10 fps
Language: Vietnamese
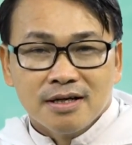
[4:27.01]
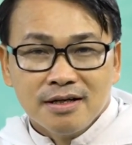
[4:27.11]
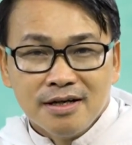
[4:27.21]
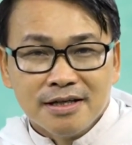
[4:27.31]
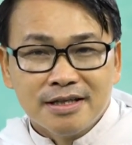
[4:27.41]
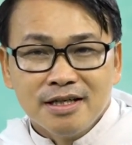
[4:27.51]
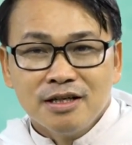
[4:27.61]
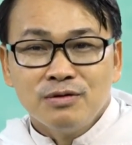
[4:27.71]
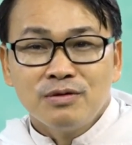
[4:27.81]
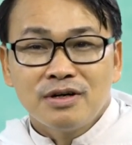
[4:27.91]
người tín
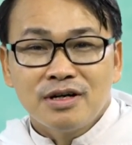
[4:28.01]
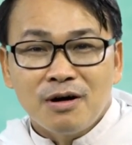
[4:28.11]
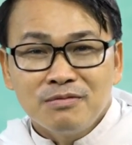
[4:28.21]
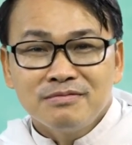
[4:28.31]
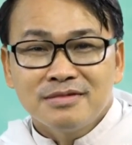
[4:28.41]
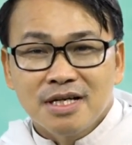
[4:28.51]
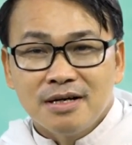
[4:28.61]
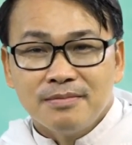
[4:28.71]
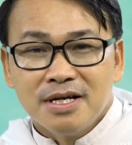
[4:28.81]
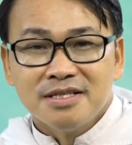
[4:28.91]
hữu không
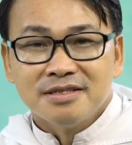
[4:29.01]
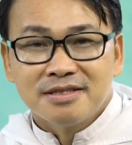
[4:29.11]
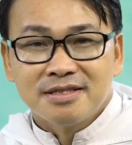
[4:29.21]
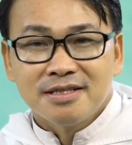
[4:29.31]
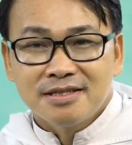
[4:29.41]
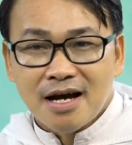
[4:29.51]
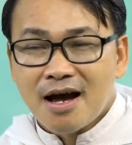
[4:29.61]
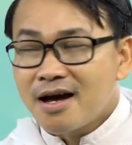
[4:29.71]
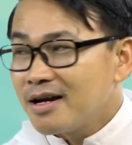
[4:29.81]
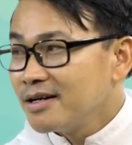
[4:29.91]
tự mình sinh
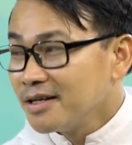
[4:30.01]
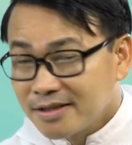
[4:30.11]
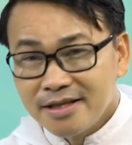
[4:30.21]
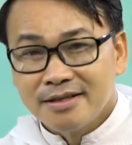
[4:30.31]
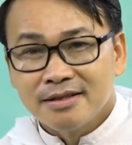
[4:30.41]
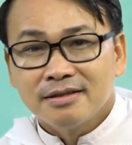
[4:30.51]
ra đức tin